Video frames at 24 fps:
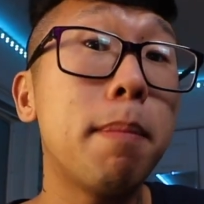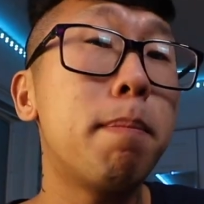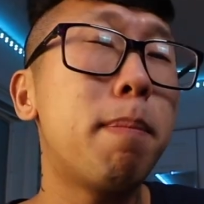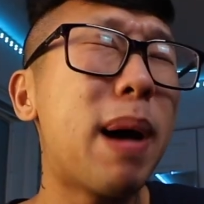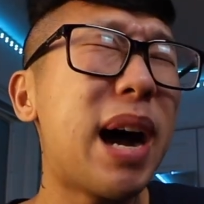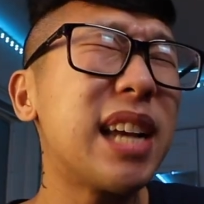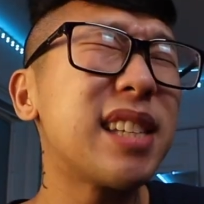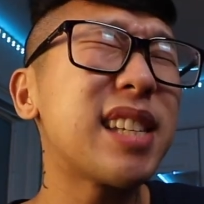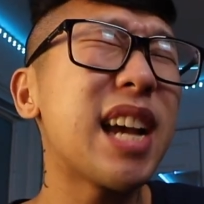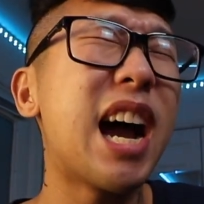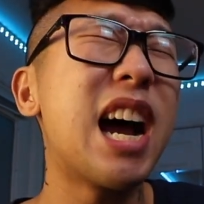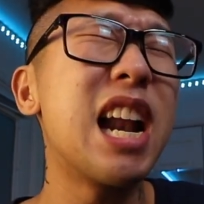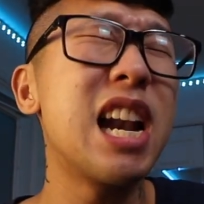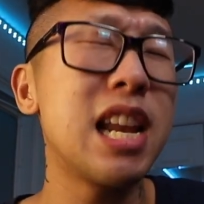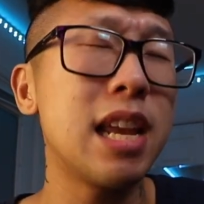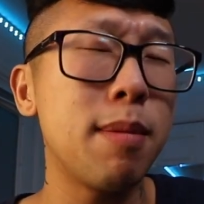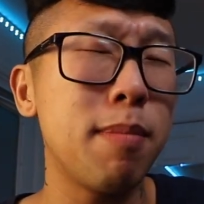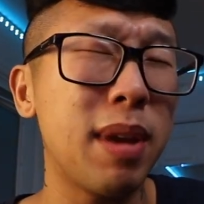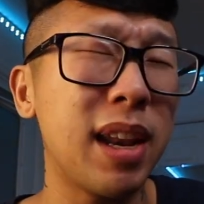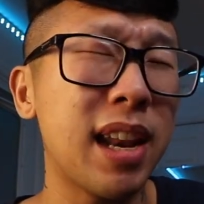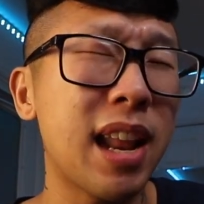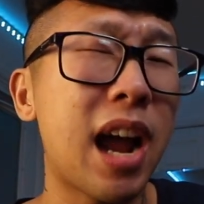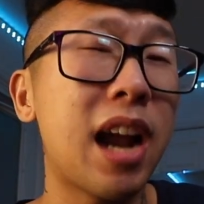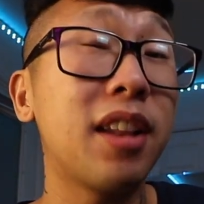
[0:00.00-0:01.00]
vas a
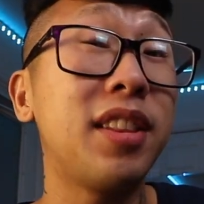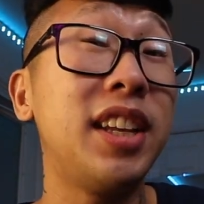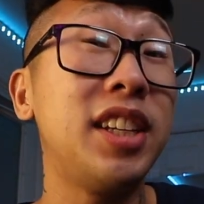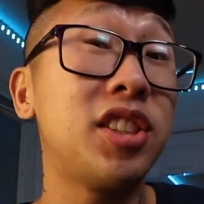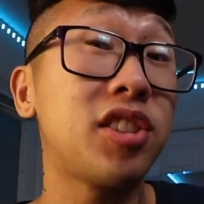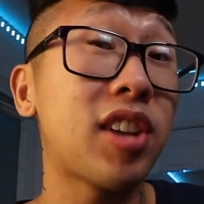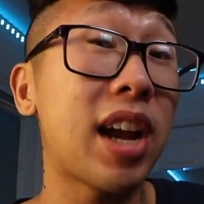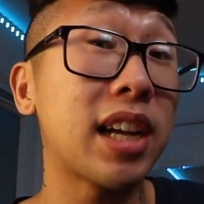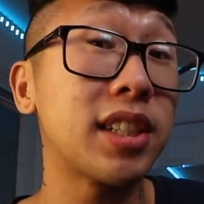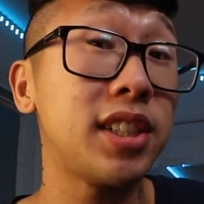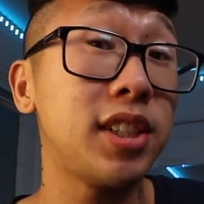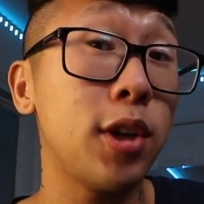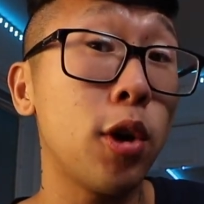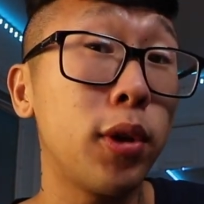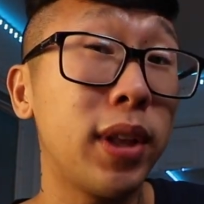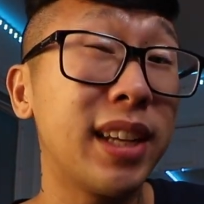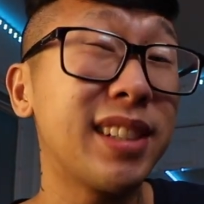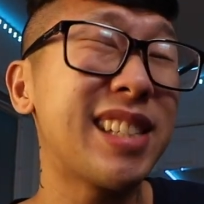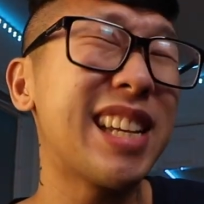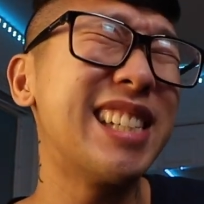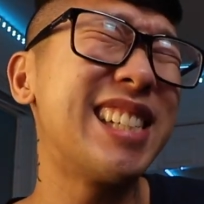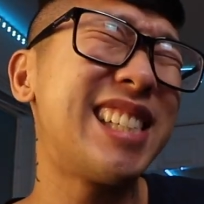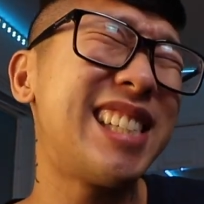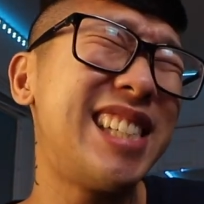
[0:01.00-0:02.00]
eliminar
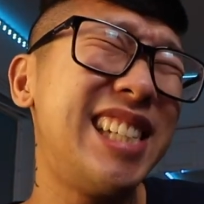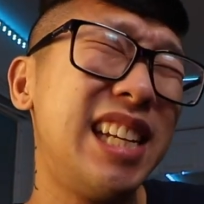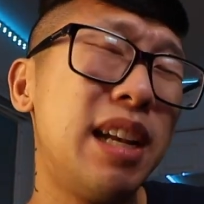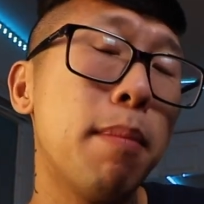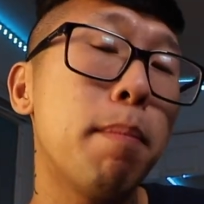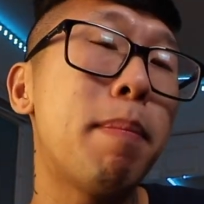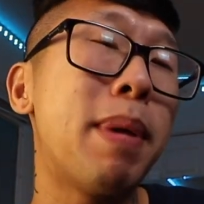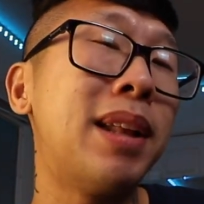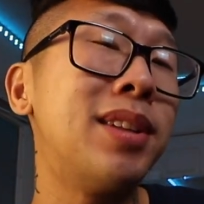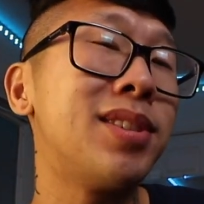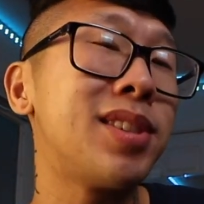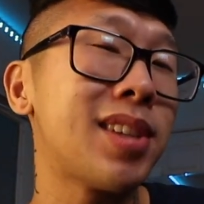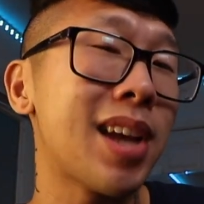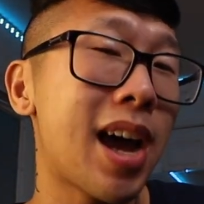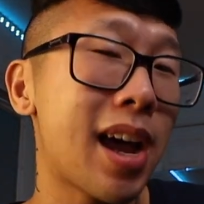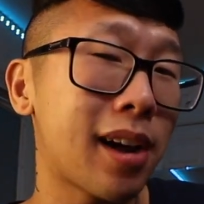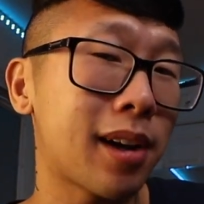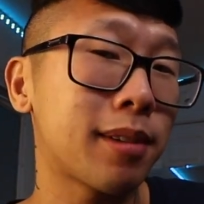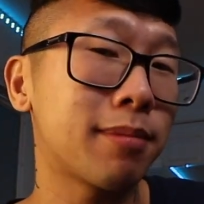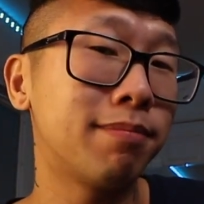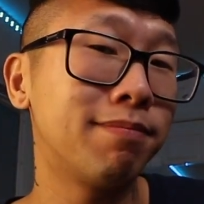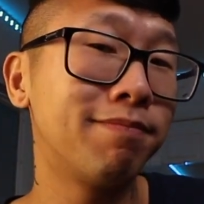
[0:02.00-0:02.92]
distracciones sin pensar.